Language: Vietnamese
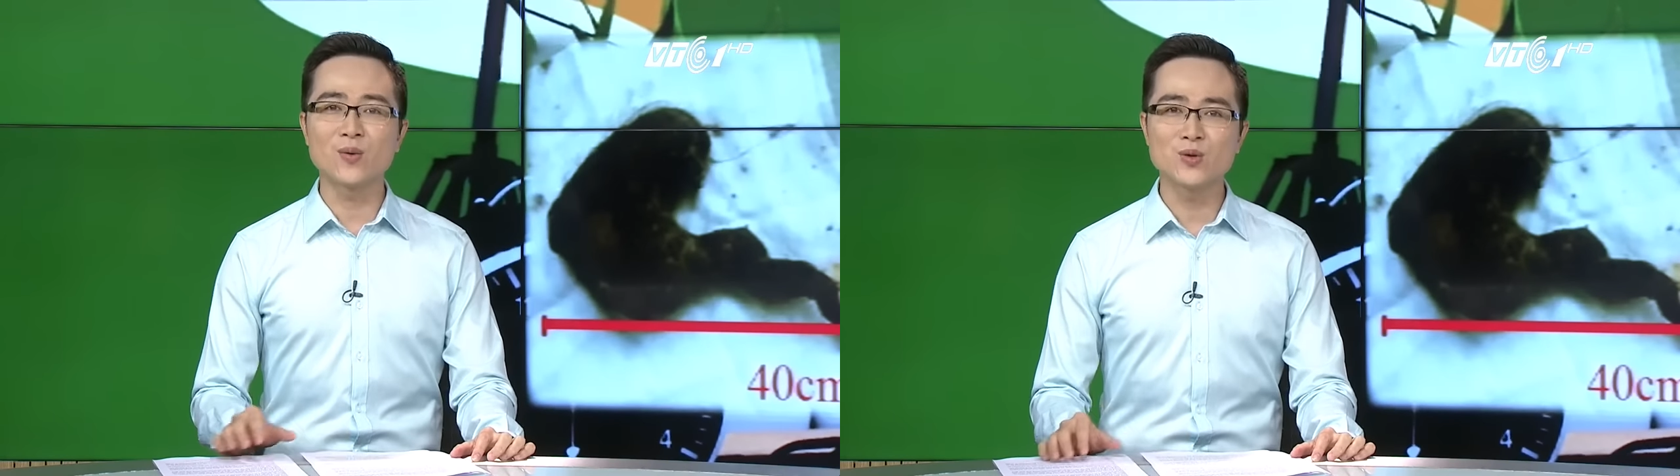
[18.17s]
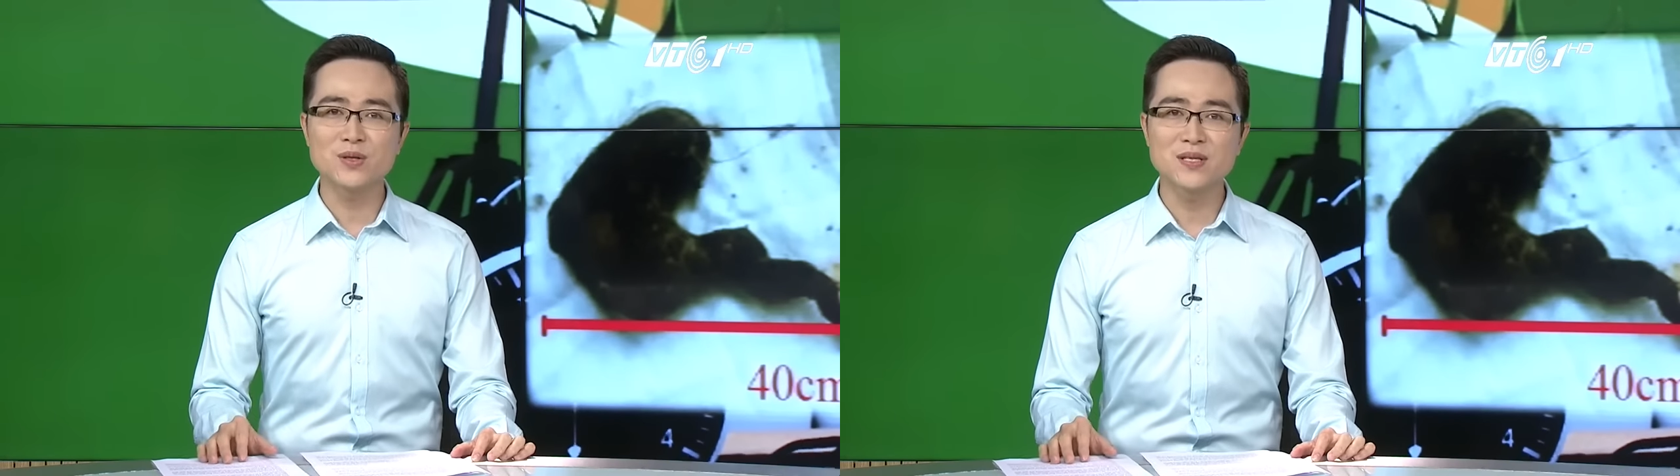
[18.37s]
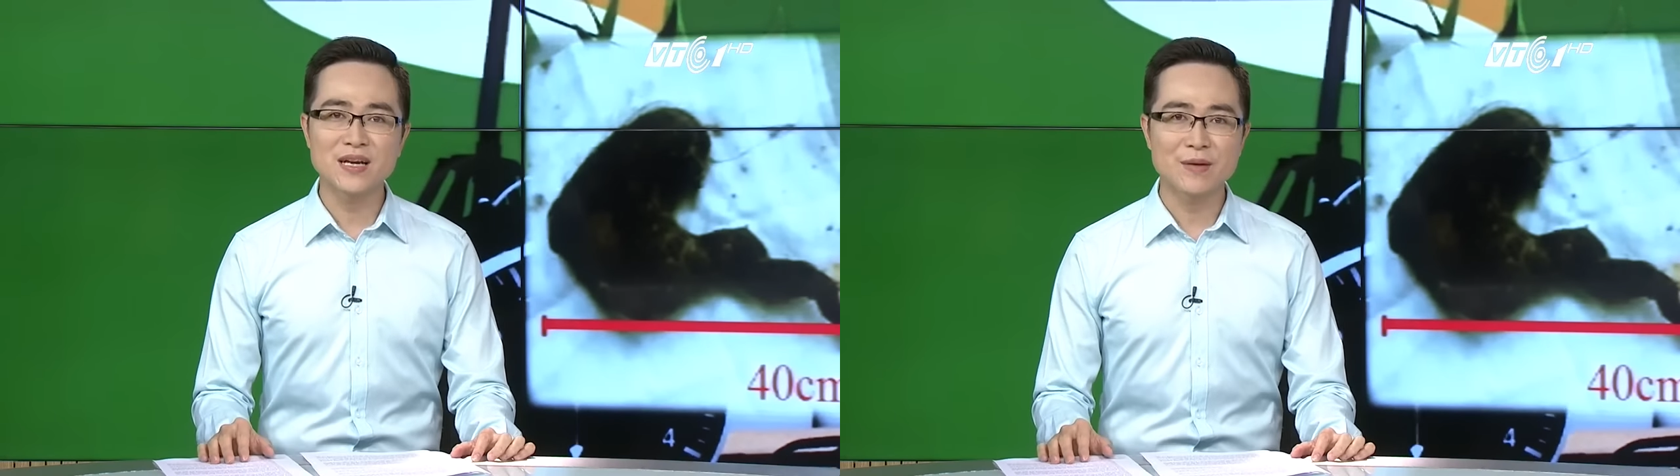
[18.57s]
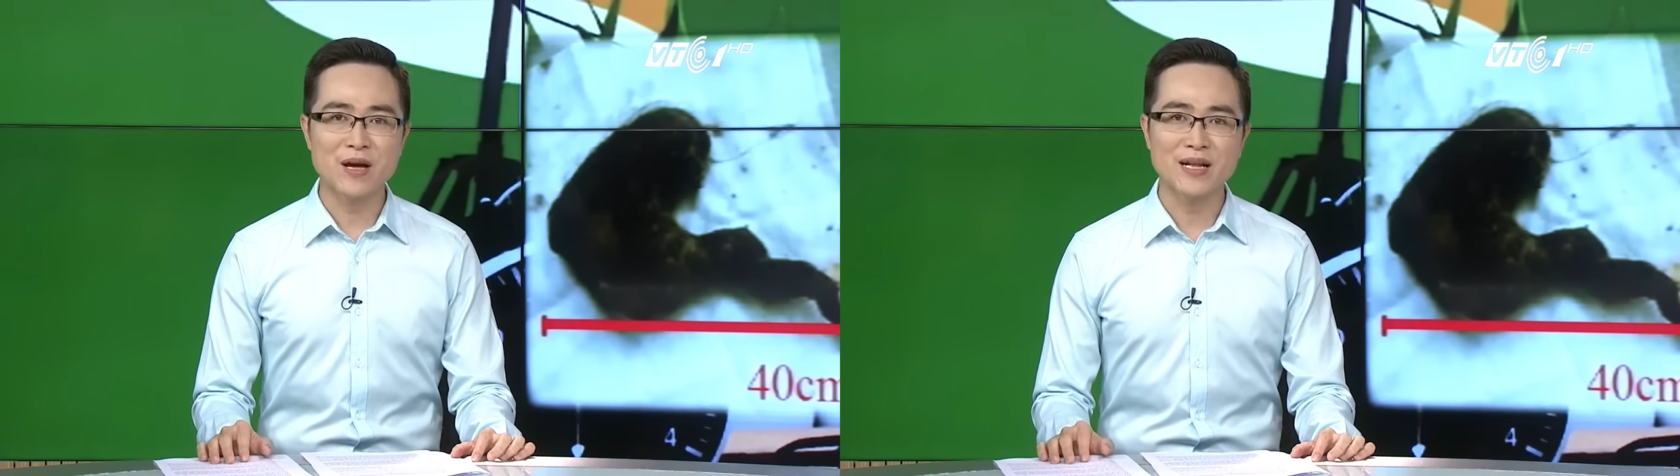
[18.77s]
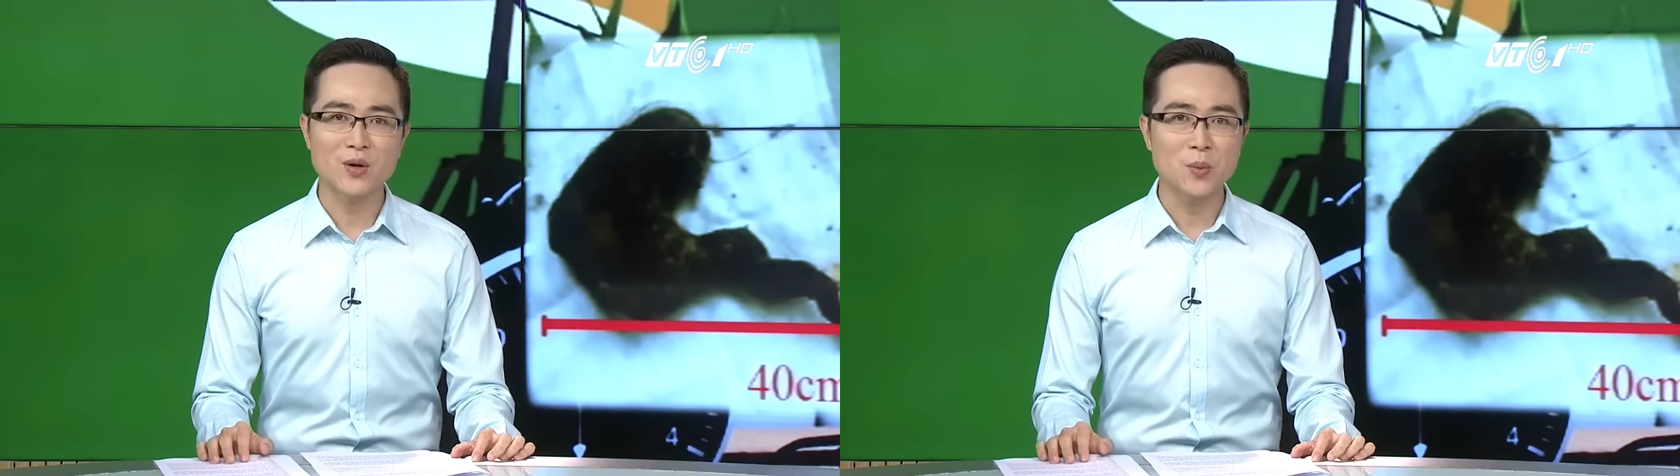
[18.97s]
công chúa xinh đẹp
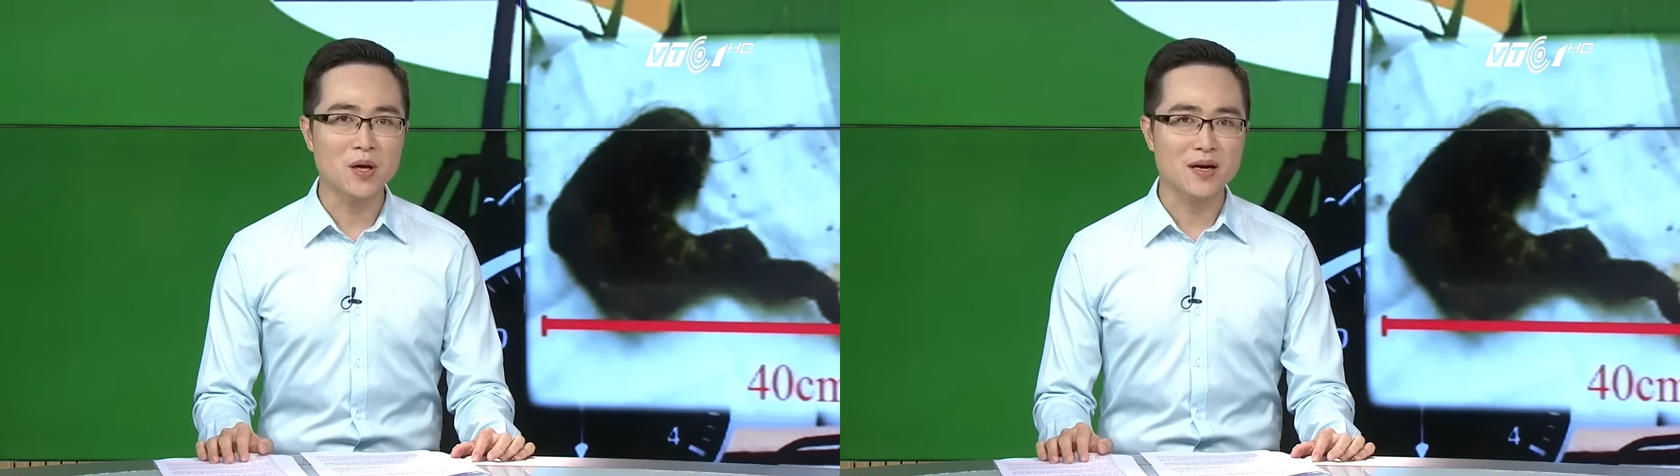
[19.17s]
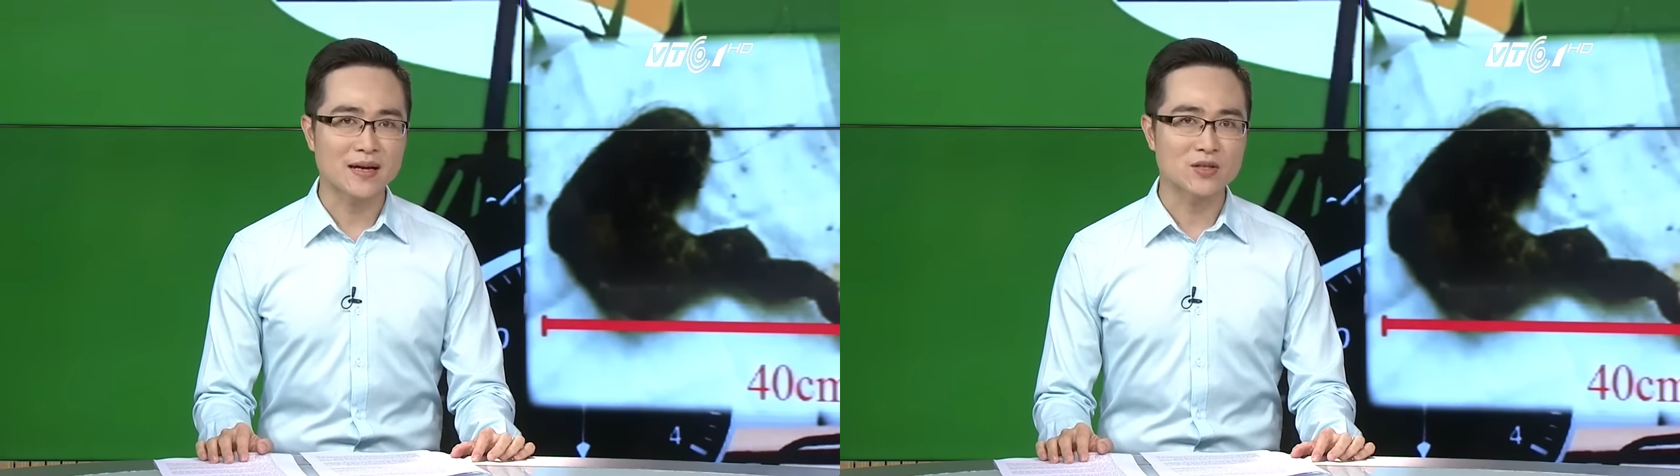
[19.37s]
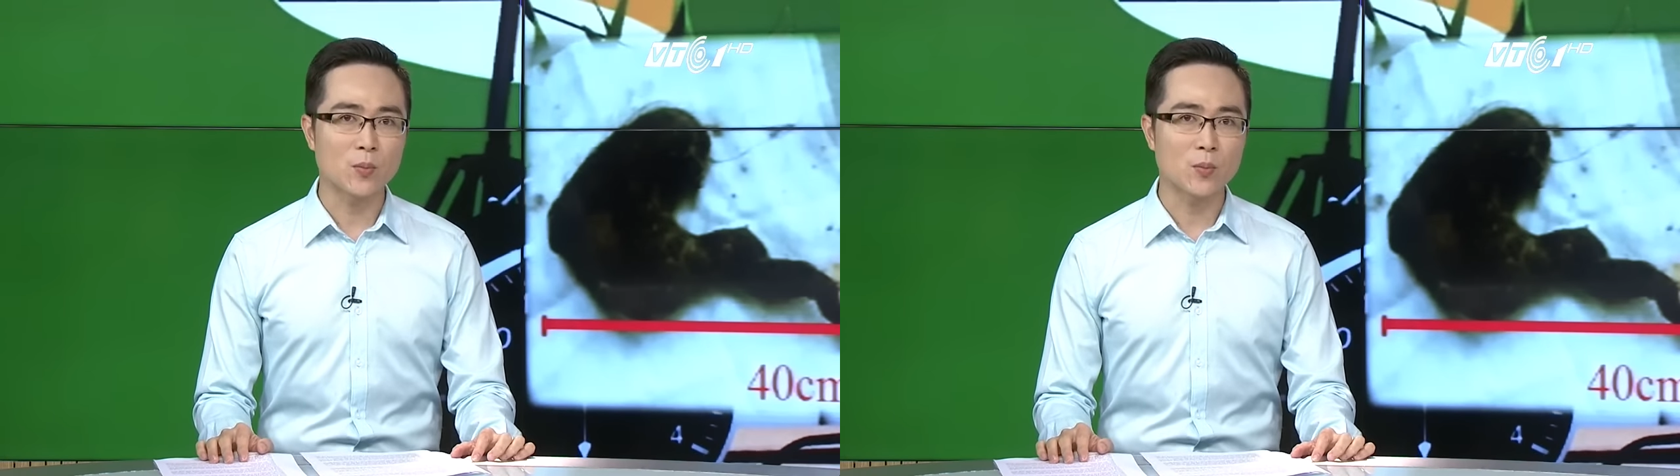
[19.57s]
này thì cũng được đặt